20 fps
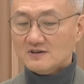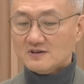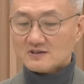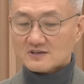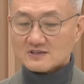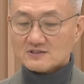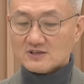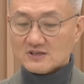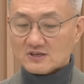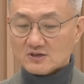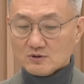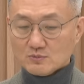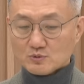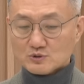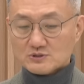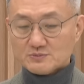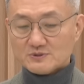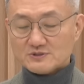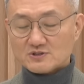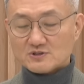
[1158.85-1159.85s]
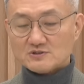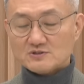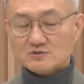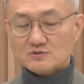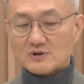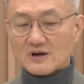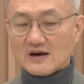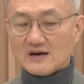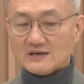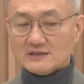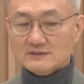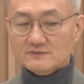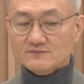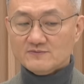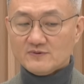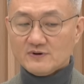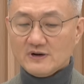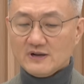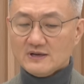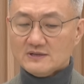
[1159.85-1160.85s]
그래서 이걸 보시면 전체적으로 아
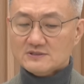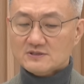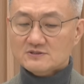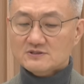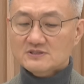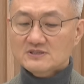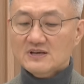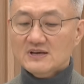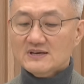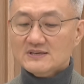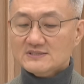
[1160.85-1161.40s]
인플레이션은